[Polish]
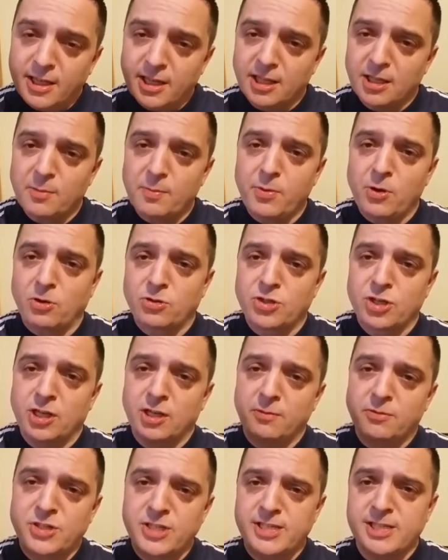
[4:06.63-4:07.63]
jeden
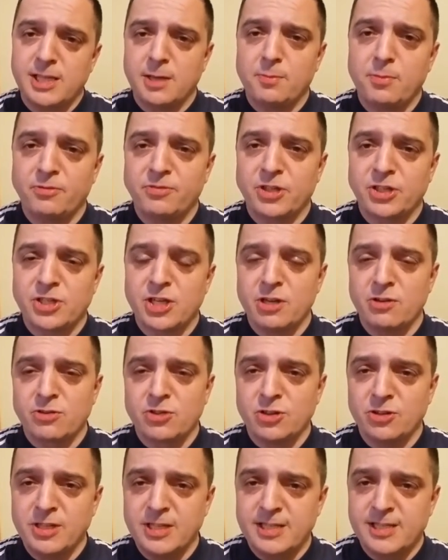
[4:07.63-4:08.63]
proszek i wszyscy nam
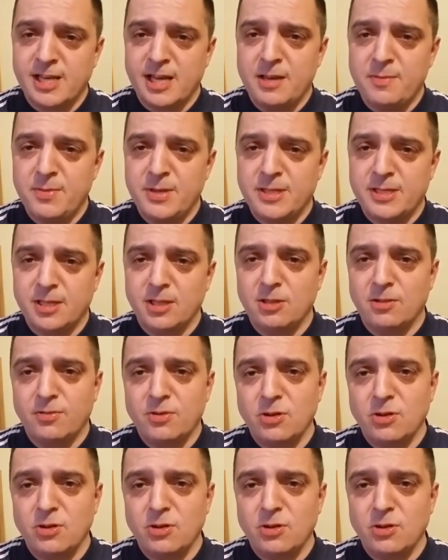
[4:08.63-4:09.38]
powtarzają, że on jest zajbisty,